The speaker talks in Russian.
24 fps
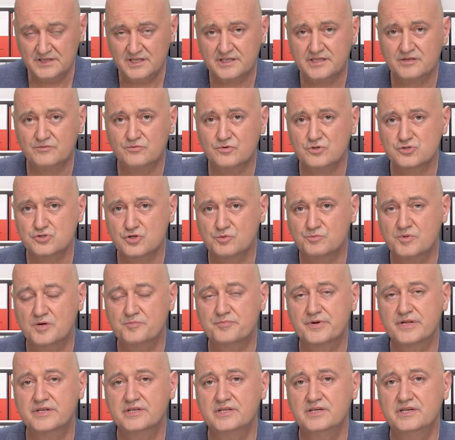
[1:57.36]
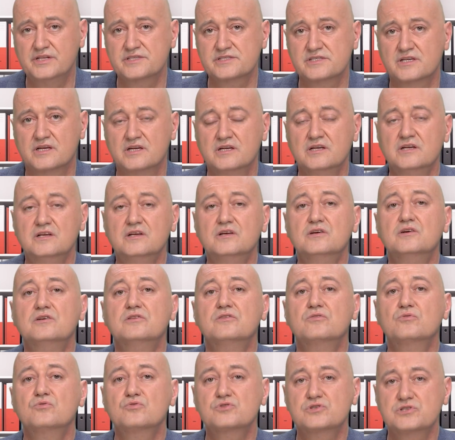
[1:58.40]
для того, чтобы определиться,
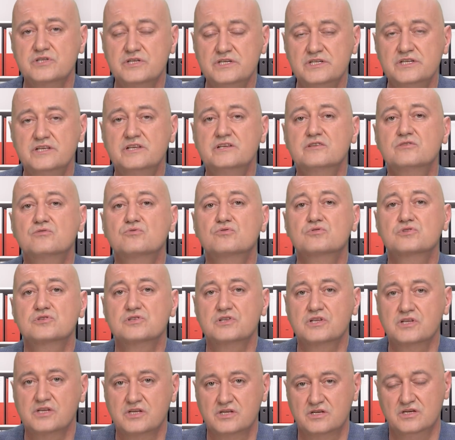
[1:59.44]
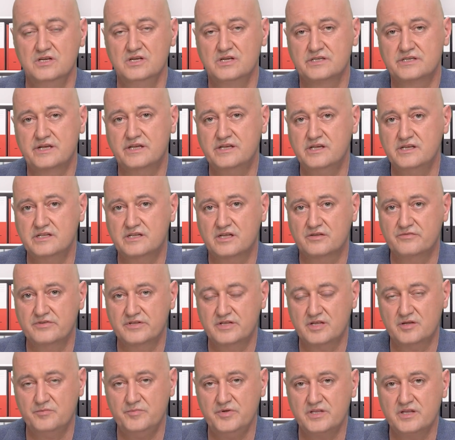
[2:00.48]
нужны или не нужны какие-то
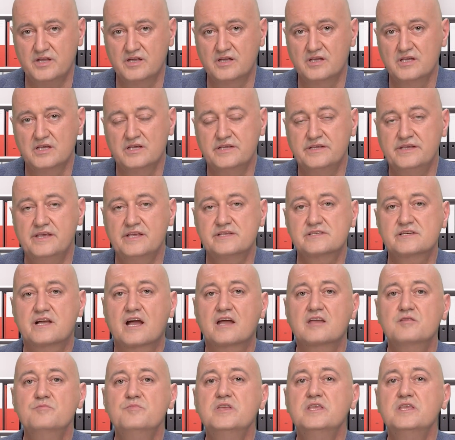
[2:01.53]
витамины, есть как